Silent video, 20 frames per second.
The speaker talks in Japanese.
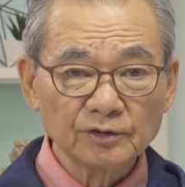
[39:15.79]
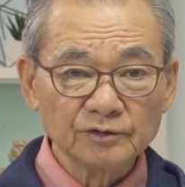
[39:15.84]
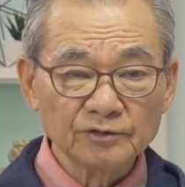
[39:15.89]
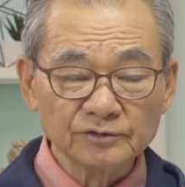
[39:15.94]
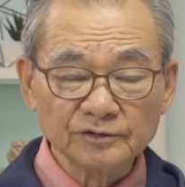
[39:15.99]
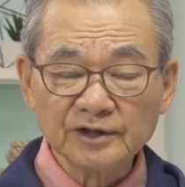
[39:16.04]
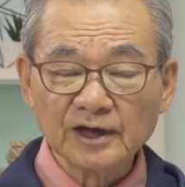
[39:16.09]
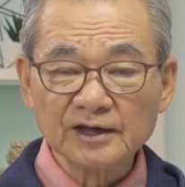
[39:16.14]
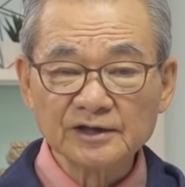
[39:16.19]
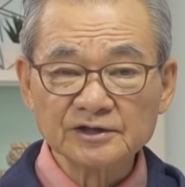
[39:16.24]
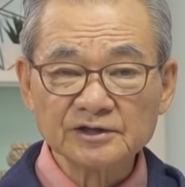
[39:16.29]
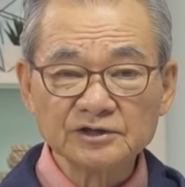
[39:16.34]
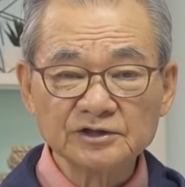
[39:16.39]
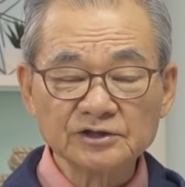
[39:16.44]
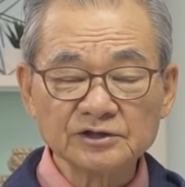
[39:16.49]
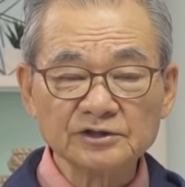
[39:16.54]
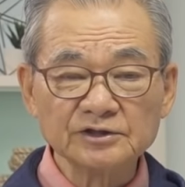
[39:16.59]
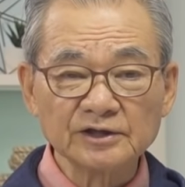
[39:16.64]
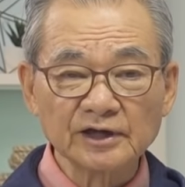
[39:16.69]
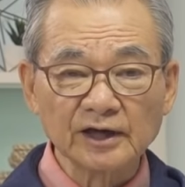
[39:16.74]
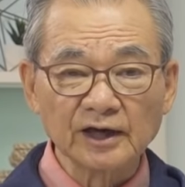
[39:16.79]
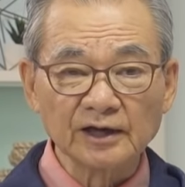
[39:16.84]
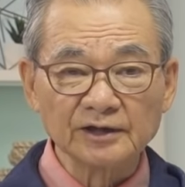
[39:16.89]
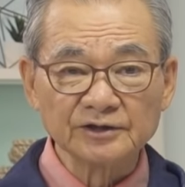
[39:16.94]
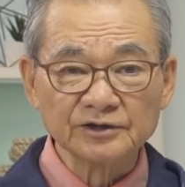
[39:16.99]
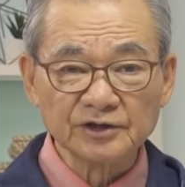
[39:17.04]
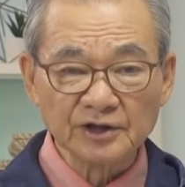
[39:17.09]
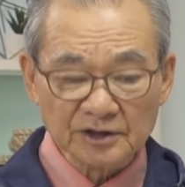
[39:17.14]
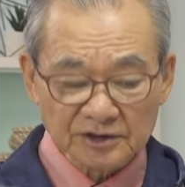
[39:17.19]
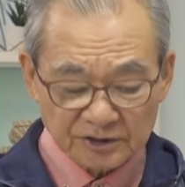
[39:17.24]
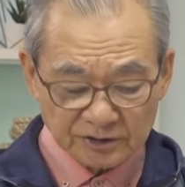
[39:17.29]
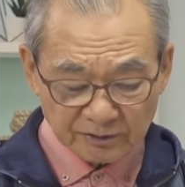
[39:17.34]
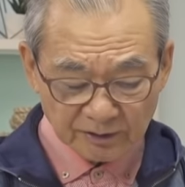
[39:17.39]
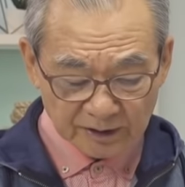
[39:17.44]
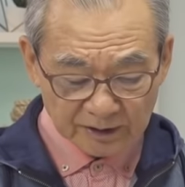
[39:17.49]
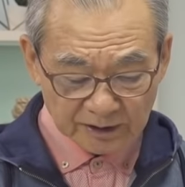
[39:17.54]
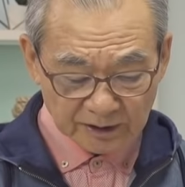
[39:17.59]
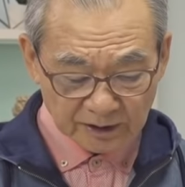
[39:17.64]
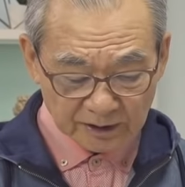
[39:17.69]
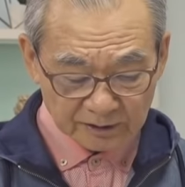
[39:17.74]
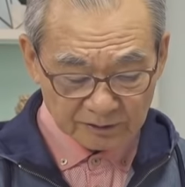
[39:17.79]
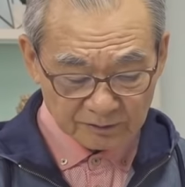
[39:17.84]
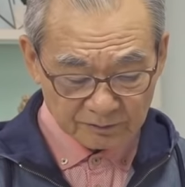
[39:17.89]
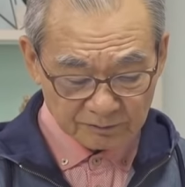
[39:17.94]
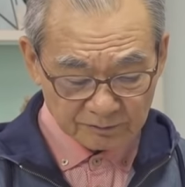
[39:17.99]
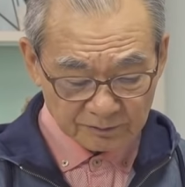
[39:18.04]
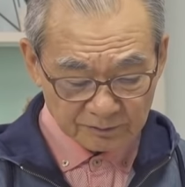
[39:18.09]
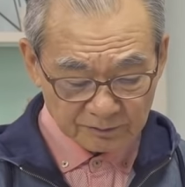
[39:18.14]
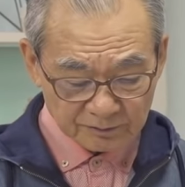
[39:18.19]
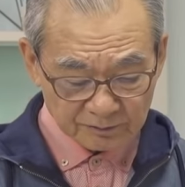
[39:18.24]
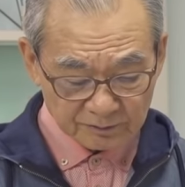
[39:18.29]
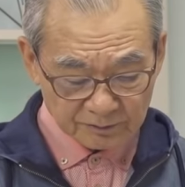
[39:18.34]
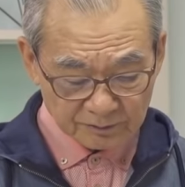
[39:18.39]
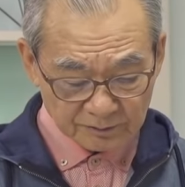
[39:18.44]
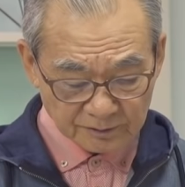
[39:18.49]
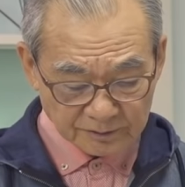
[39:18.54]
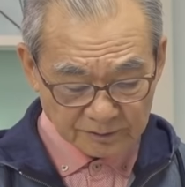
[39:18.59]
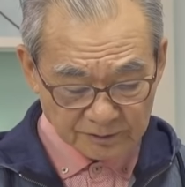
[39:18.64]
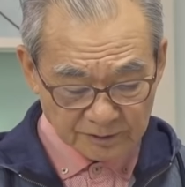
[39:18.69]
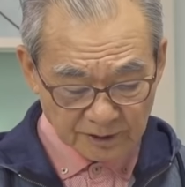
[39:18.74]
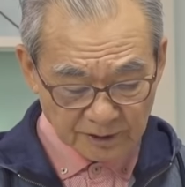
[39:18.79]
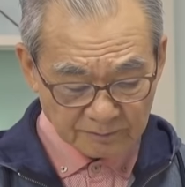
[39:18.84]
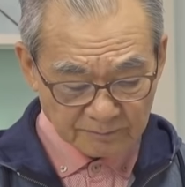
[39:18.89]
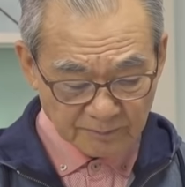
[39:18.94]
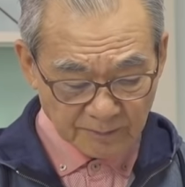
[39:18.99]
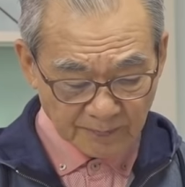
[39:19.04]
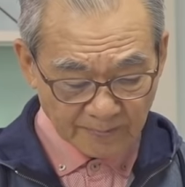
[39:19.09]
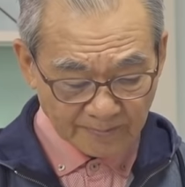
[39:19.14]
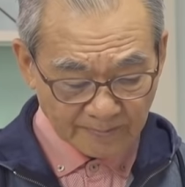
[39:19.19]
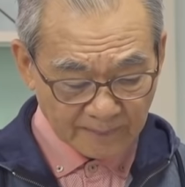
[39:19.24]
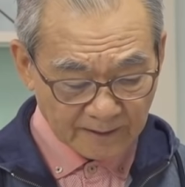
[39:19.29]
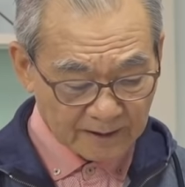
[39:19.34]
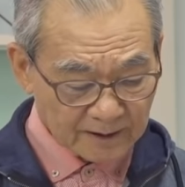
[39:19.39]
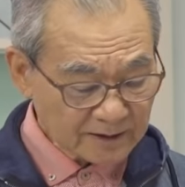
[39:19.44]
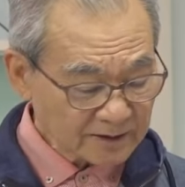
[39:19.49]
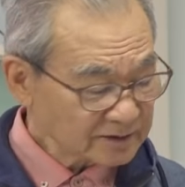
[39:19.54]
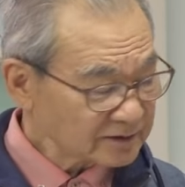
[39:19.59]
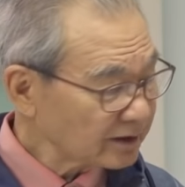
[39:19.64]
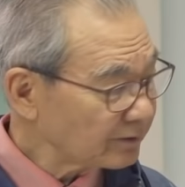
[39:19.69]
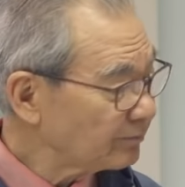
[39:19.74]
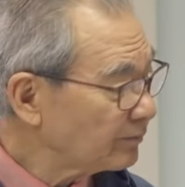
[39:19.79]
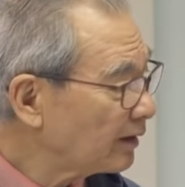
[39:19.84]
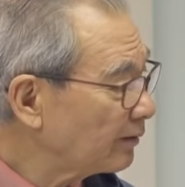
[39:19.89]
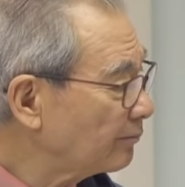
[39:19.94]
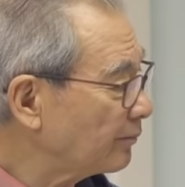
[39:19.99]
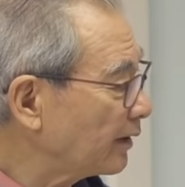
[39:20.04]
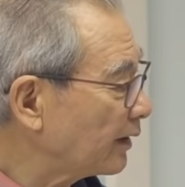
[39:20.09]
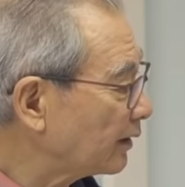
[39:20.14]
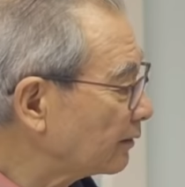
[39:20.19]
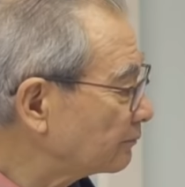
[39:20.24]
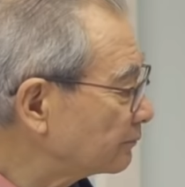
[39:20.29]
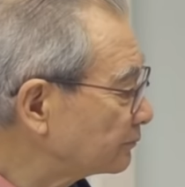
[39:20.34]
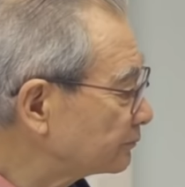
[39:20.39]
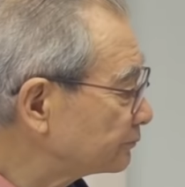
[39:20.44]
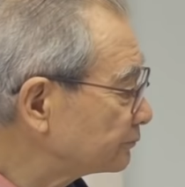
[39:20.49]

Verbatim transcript: ユダヤ人信者が否定してはいけないということですね。さんばんめ、